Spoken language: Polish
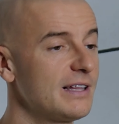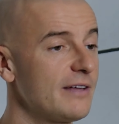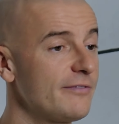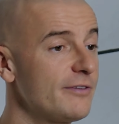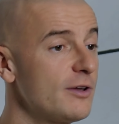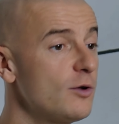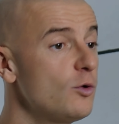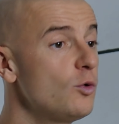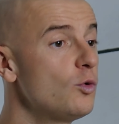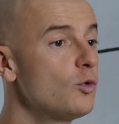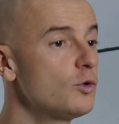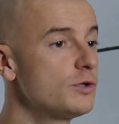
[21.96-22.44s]
Dla
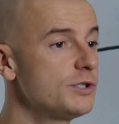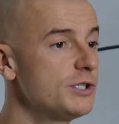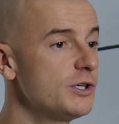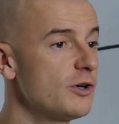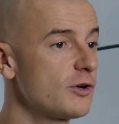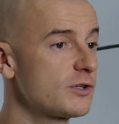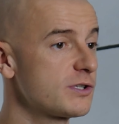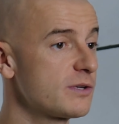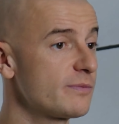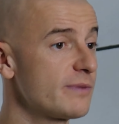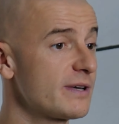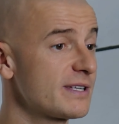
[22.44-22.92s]
wielu
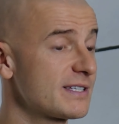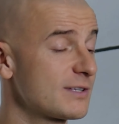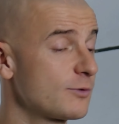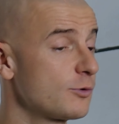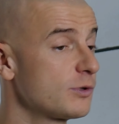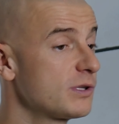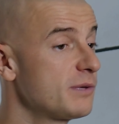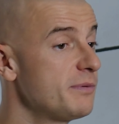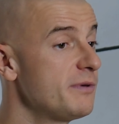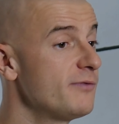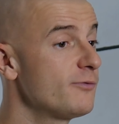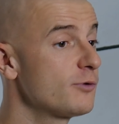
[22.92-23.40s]
ludzi osoba z
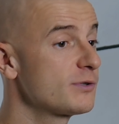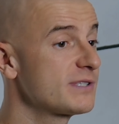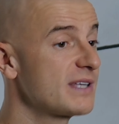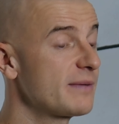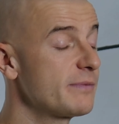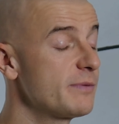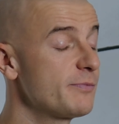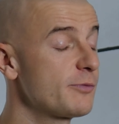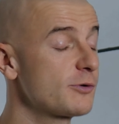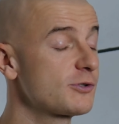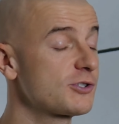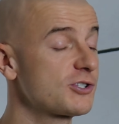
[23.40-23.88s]
krótkimi
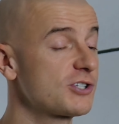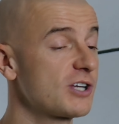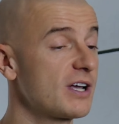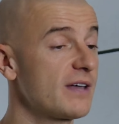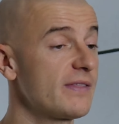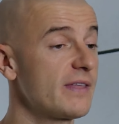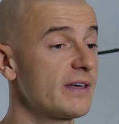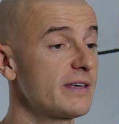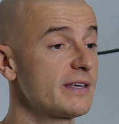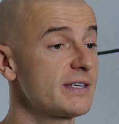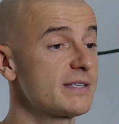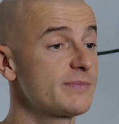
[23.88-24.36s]
włosami
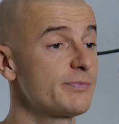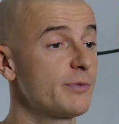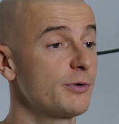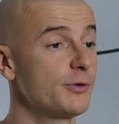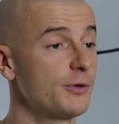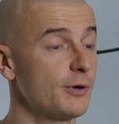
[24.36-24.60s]
postrzegana jest